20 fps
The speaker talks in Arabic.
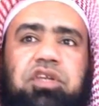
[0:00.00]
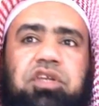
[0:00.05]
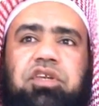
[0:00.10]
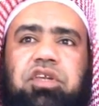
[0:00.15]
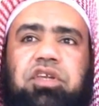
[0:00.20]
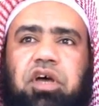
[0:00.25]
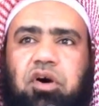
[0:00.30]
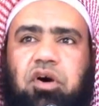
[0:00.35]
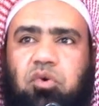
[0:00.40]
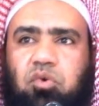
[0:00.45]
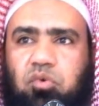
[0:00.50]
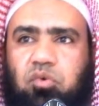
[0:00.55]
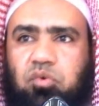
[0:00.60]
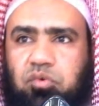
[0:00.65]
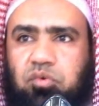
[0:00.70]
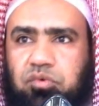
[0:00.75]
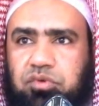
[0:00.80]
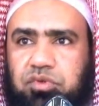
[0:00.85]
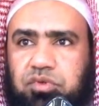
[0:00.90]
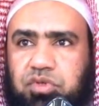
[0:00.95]
إنه
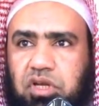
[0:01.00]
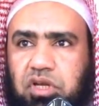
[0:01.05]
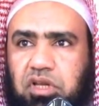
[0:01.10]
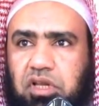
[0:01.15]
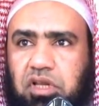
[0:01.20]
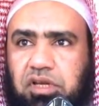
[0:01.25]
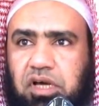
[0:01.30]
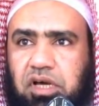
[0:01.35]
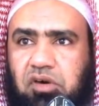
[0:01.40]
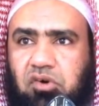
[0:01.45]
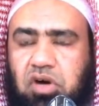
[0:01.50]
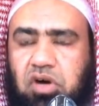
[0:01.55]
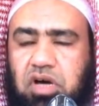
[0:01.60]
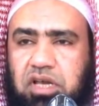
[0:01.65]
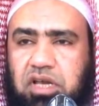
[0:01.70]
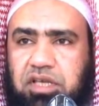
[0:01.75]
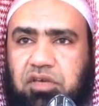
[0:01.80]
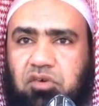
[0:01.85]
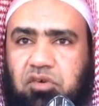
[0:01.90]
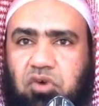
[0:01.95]
صلى الله
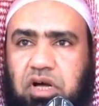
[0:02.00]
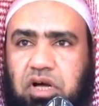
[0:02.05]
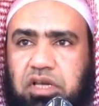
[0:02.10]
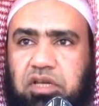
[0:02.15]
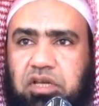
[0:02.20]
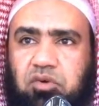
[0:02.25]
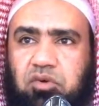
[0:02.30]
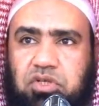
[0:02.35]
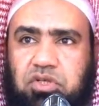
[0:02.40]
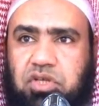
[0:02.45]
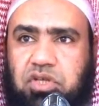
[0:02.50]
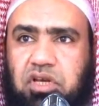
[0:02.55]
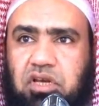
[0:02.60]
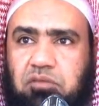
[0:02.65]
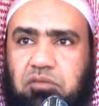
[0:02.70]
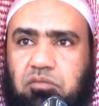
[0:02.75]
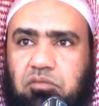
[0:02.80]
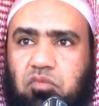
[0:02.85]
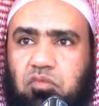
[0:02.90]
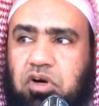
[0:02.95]
عليه وآله وسلم
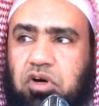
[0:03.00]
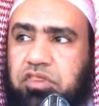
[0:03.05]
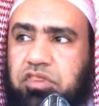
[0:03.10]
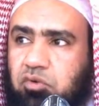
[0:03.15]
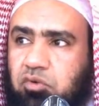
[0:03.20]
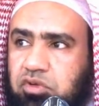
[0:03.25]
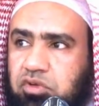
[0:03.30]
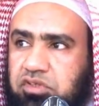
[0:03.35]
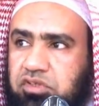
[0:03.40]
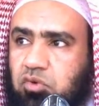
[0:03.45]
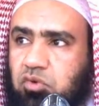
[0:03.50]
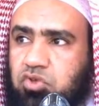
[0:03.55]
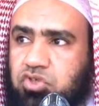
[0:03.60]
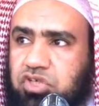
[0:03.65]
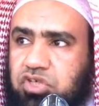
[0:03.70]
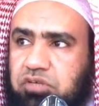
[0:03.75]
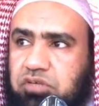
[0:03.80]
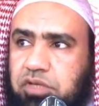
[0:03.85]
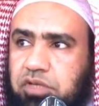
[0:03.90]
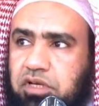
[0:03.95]
وهذا هو
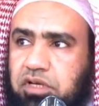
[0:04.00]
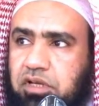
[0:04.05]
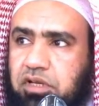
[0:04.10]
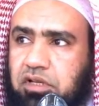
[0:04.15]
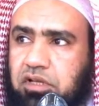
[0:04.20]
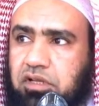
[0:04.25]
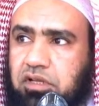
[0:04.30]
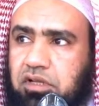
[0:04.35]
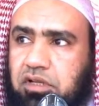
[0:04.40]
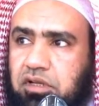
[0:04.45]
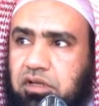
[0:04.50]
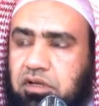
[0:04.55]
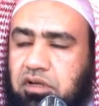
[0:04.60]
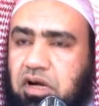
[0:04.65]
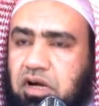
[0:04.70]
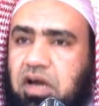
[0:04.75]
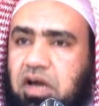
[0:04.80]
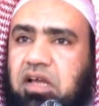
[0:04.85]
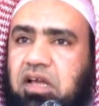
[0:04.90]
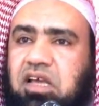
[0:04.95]
التوجيه منه
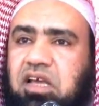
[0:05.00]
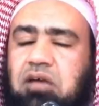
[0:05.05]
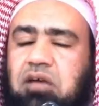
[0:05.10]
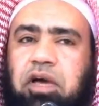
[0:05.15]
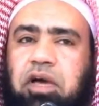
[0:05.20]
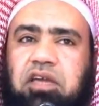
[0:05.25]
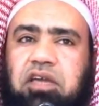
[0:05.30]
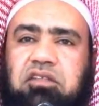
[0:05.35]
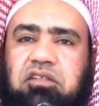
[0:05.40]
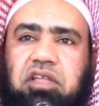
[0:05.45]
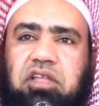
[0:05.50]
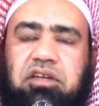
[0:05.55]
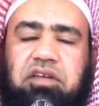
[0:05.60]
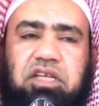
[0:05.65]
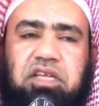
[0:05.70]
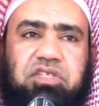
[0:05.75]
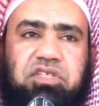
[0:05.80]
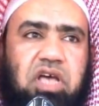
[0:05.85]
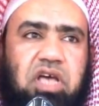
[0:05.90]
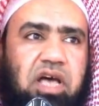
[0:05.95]
قال كما عند
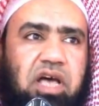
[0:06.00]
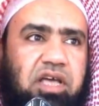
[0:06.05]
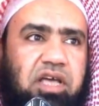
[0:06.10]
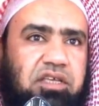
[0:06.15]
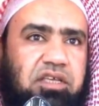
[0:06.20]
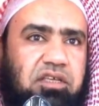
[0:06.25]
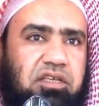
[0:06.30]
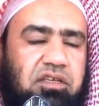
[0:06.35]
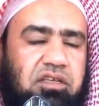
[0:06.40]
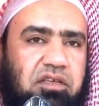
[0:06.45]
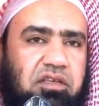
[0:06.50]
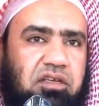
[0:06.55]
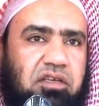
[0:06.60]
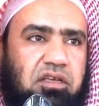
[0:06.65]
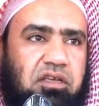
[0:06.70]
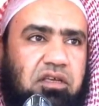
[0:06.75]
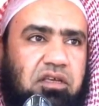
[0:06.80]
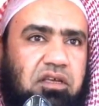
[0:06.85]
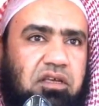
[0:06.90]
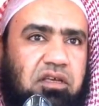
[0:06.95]
النسائي
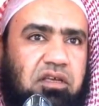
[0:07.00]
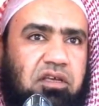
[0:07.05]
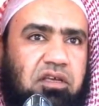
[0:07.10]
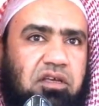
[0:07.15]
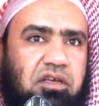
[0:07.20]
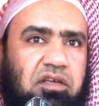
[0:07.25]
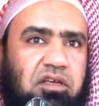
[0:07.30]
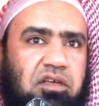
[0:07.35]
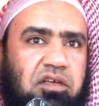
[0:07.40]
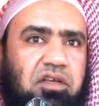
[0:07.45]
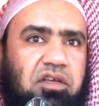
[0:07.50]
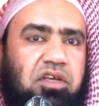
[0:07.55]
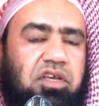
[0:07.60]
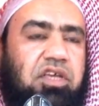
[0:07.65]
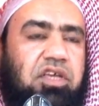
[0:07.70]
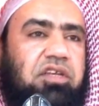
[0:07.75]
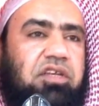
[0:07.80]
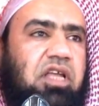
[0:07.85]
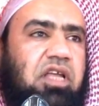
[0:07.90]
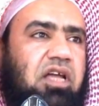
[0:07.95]

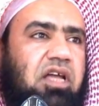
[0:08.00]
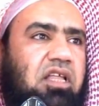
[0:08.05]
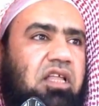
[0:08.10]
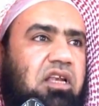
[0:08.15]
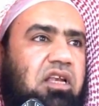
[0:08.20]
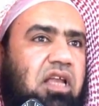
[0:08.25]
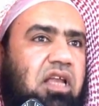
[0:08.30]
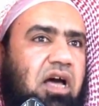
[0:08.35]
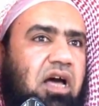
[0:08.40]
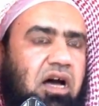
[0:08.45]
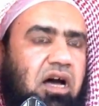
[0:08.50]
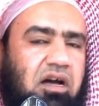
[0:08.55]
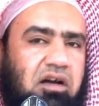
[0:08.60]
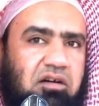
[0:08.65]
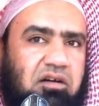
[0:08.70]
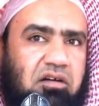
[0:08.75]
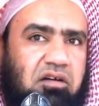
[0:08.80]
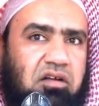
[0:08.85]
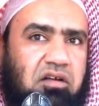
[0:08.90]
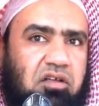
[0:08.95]
إن لله
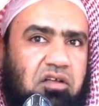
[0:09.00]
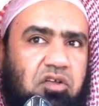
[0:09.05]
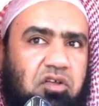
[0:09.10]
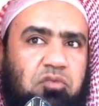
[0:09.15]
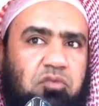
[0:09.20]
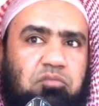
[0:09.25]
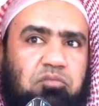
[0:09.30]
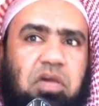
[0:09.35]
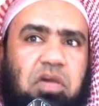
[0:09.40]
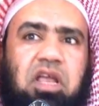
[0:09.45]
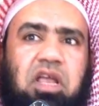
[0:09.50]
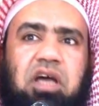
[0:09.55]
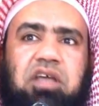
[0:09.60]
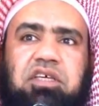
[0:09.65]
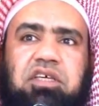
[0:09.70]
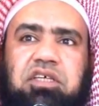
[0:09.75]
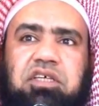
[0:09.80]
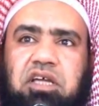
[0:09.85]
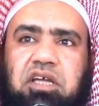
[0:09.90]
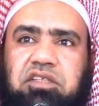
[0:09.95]

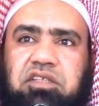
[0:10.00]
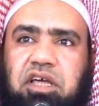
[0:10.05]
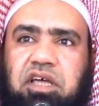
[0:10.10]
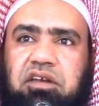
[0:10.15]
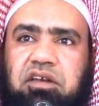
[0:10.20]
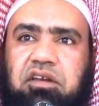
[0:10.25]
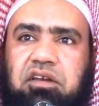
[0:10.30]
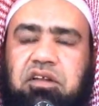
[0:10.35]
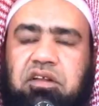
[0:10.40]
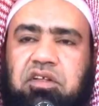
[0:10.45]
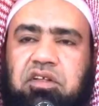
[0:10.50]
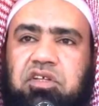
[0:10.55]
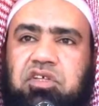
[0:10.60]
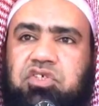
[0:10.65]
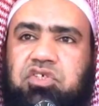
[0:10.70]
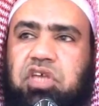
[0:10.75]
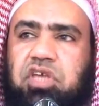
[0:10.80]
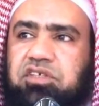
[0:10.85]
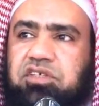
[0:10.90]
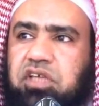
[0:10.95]
ملائكة
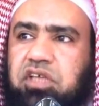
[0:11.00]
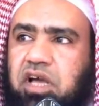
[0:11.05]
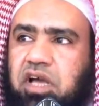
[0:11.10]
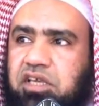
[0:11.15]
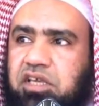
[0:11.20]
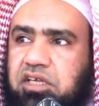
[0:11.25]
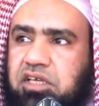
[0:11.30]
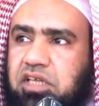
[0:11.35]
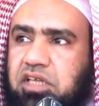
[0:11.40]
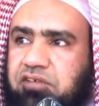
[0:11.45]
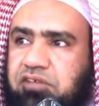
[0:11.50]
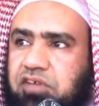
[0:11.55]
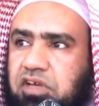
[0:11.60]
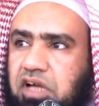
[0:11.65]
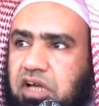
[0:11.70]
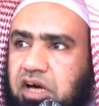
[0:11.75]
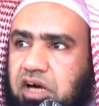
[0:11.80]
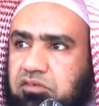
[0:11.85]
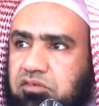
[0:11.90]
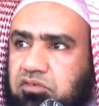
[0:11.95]
سياحين في
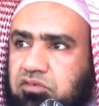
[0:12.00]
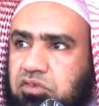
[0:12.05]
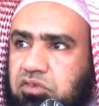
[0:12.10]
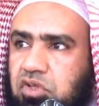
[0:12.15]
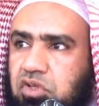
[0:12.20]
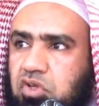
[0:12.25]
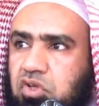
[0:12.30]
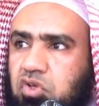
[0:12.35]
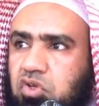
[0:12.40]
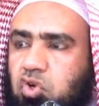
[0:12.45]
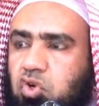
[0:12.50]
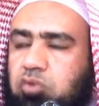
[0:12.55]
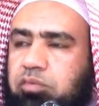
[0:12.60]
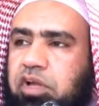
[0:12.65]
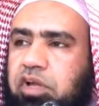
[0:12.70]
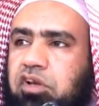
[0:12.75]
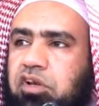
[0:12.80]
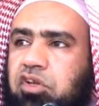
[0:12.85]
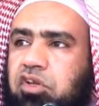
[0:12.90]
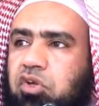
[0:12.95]
الأرض
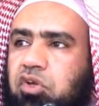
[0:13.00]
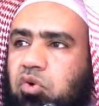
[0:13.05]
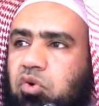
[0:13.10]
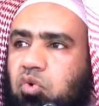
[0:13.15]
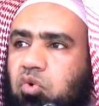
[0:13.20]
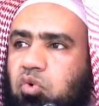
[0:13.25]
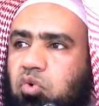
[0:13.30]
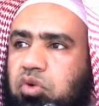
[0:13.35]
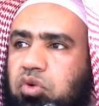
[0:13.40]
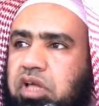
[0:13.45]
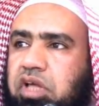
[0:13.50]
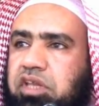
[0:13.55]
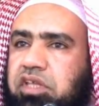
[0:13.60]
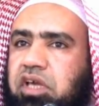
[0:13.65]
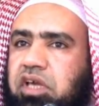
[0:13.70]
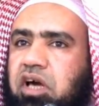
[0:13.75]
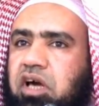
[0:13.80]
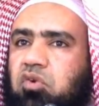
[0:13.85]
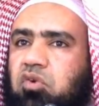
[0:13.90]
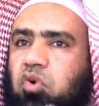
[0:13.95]

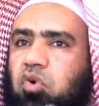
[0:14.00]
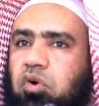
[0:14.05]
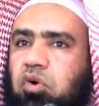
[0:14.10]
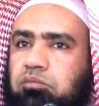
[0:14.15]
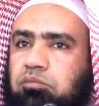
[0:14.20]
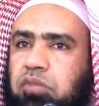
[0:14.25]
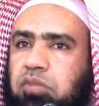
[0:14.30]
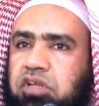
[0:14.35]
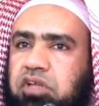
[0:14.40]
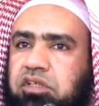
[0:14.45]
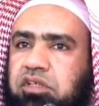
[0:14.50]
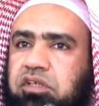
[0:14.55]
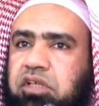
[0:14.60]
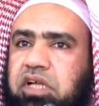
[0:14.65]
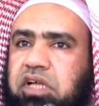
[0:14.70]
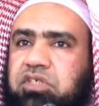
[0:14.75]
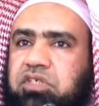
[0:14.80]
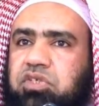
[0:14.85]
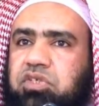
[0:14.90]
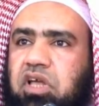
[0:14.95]
يبلغونني عن أمتي
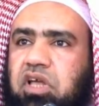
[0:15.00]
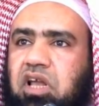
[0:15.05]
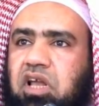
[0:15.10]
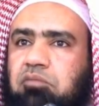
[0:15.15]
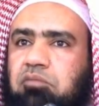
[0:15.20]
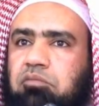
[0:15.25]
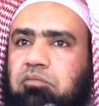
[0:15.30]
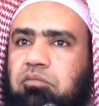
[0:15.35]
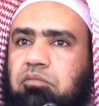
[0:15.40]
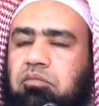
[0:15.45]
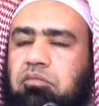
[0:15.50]
السلام